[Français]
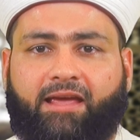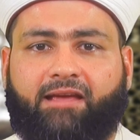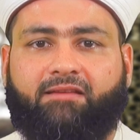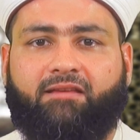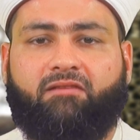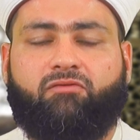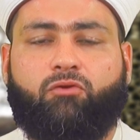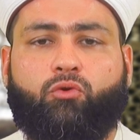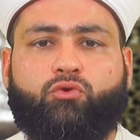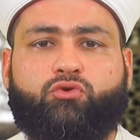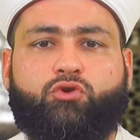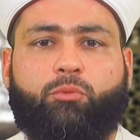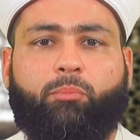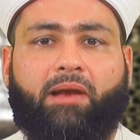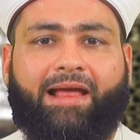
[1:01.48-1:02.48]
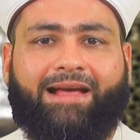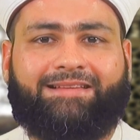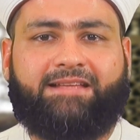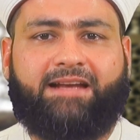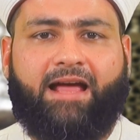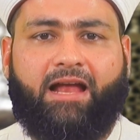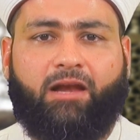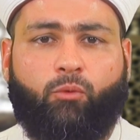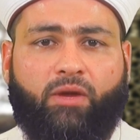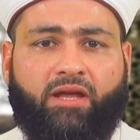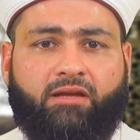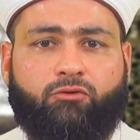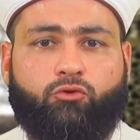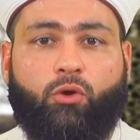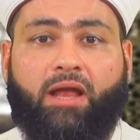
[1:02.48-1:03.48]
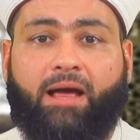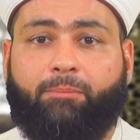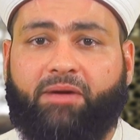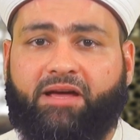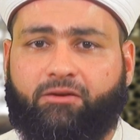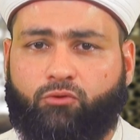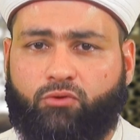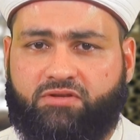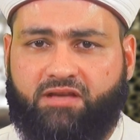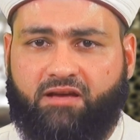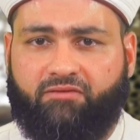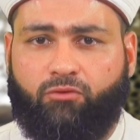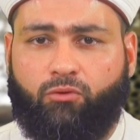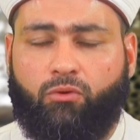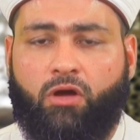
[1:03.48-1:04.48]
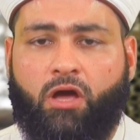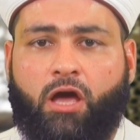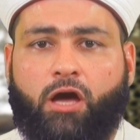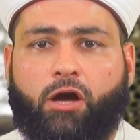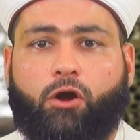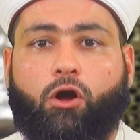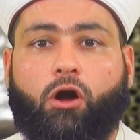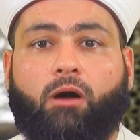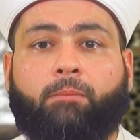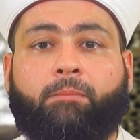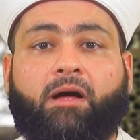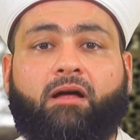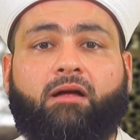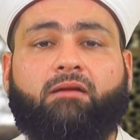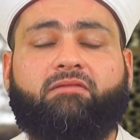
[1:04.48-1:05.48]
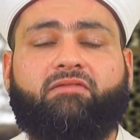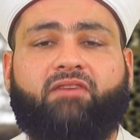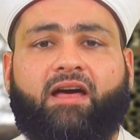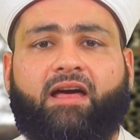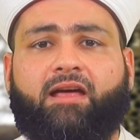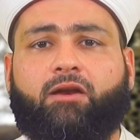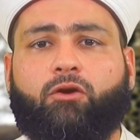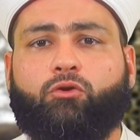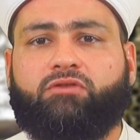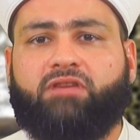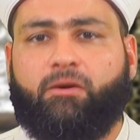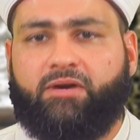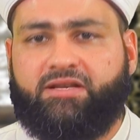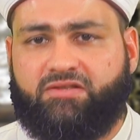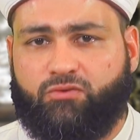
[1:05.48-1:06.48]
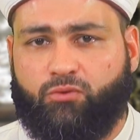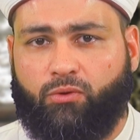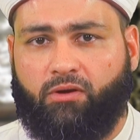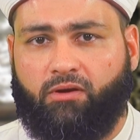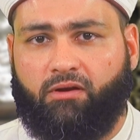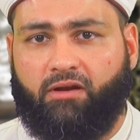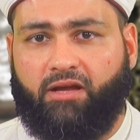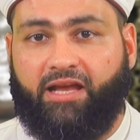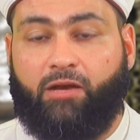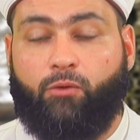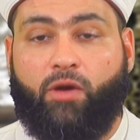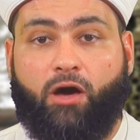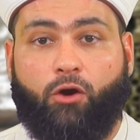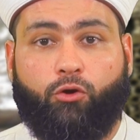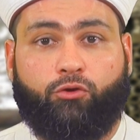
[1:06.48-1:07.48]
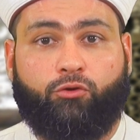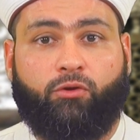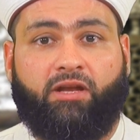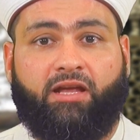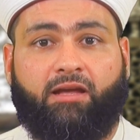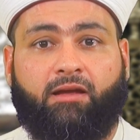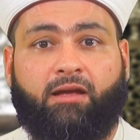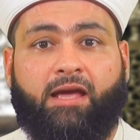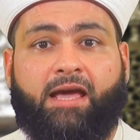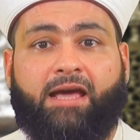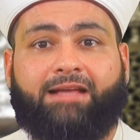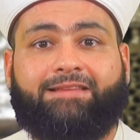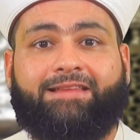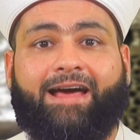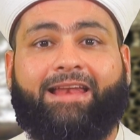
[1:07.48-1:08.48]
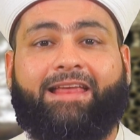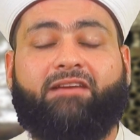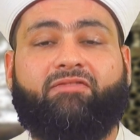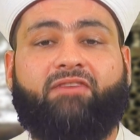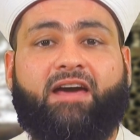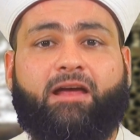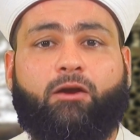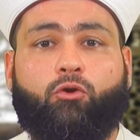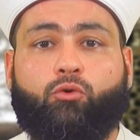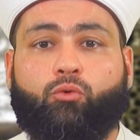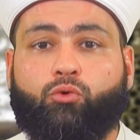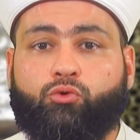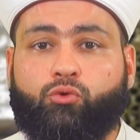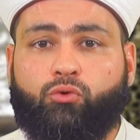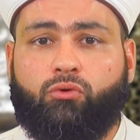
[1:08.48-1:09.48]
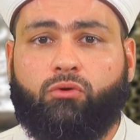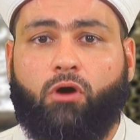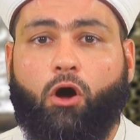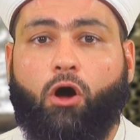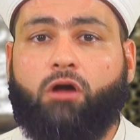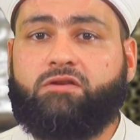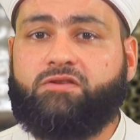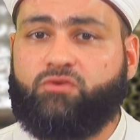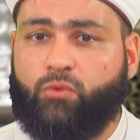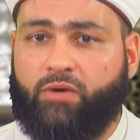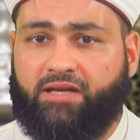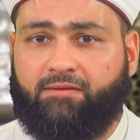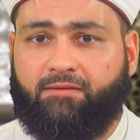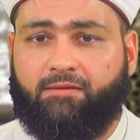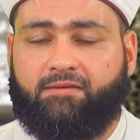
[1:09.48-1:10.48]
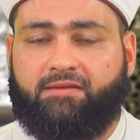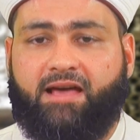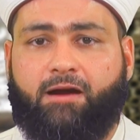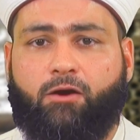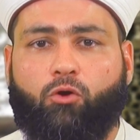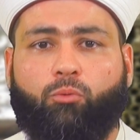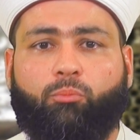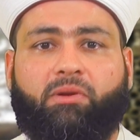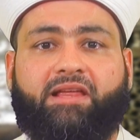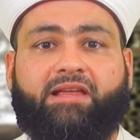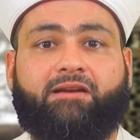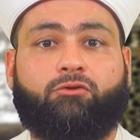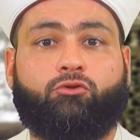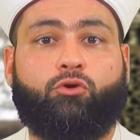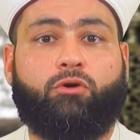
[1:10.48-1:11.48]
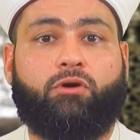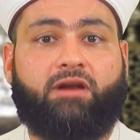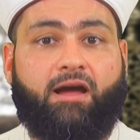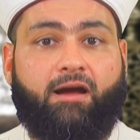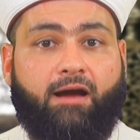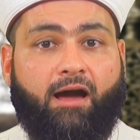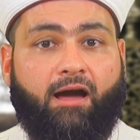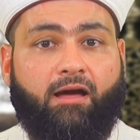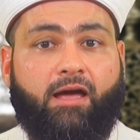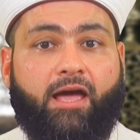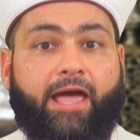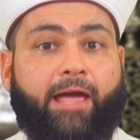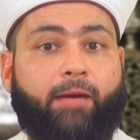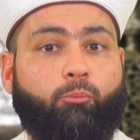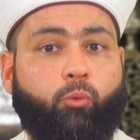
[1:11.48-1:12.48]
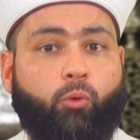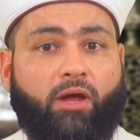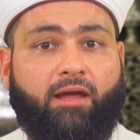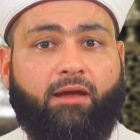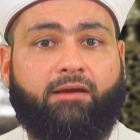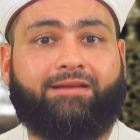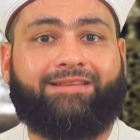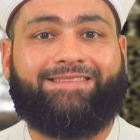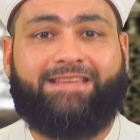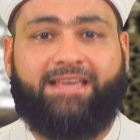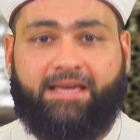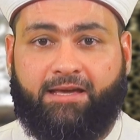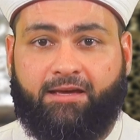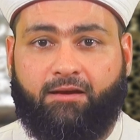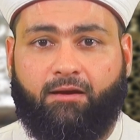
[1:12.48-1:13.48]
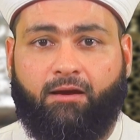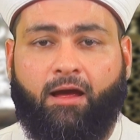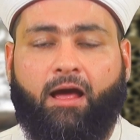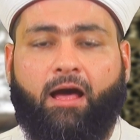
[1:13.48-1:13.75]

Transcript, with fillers: qui était venu se plaindre à lui de la perte de sa vue comment faire le tawassul. Il lui a ordonné d'aller faire le wudu, ensuite d'accomplir deux rak'a et puis dire